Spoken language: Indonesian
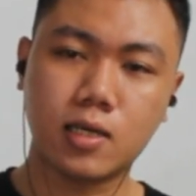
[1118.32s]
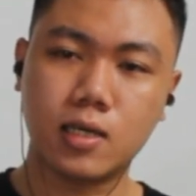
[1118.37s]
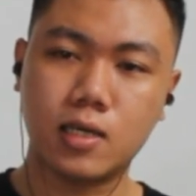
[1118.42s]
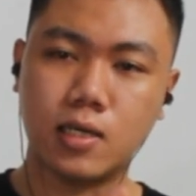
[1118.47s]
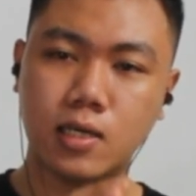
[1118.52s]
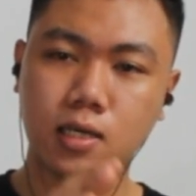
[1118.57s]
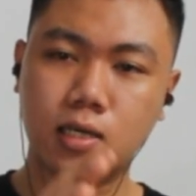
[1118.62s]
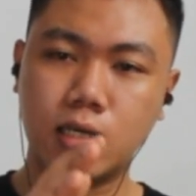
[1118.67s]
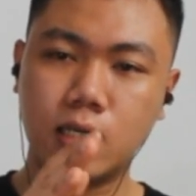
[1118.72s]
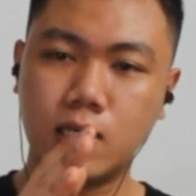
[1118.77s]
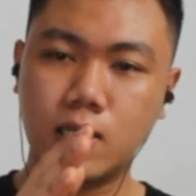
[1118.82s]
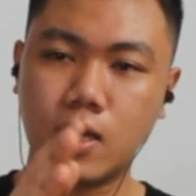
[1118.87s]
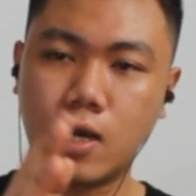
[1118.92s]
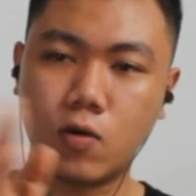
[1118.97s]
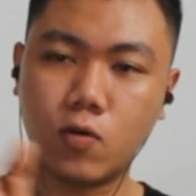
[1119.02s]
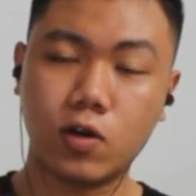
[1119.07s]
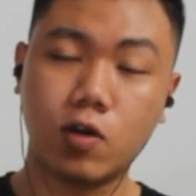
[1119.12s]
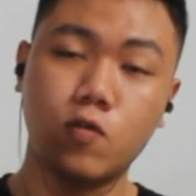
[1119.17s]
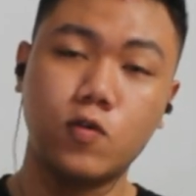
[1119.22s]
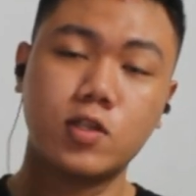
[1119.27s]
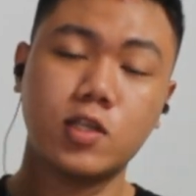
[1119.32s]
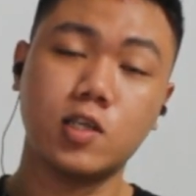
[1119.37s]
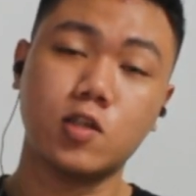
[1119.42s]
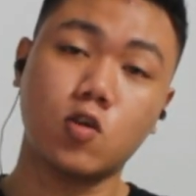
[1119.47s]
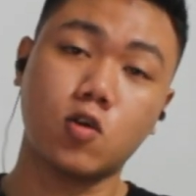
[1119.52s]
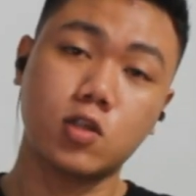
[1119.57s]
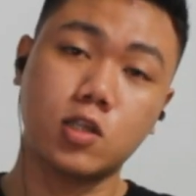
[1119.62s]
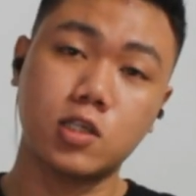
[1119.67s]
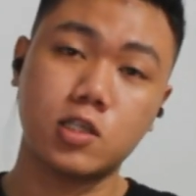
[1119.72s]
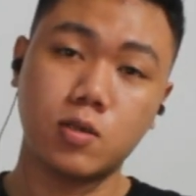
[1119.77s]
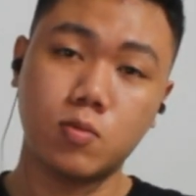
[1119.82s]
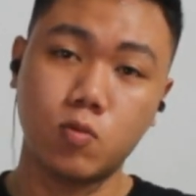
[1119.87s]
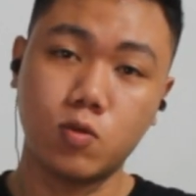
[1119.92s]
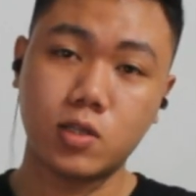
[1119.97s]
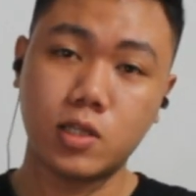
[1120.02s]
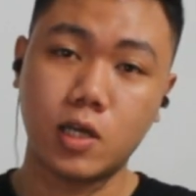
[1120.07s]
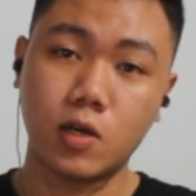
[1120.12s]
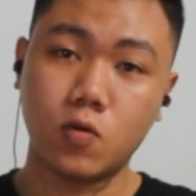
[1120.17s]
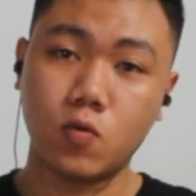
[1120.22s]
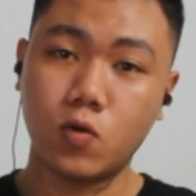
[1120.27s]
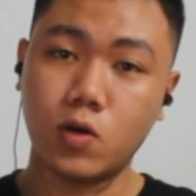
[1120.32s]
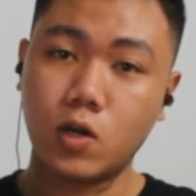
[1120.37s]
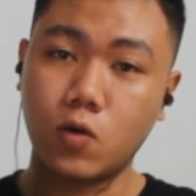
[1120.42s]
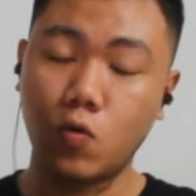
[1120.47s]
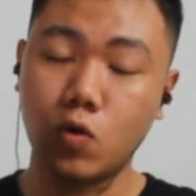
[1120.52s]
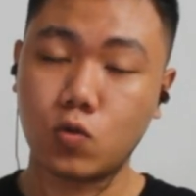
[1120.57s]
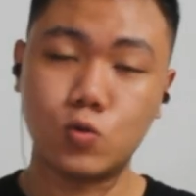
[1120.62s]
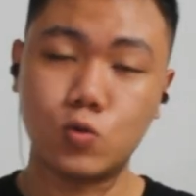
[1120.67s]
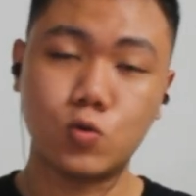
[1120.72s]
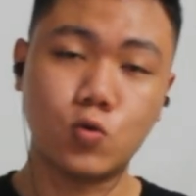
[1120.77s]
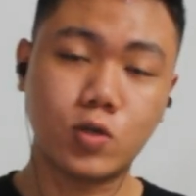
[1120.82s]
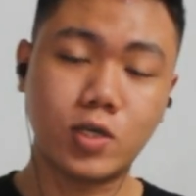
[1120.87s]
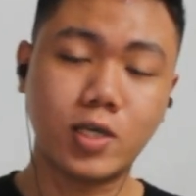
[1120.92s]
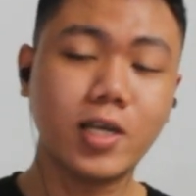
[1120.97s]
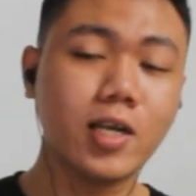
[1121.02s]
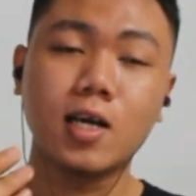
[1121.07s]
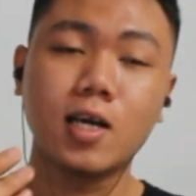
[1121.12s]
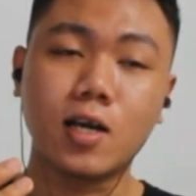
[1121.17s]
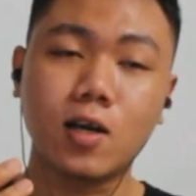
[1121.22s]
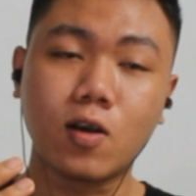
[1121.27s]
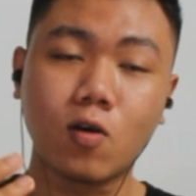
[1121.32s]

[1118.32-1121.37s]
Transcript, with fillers: uh, di akun akun-akun TikTok tersebut yang udah gue tunjukin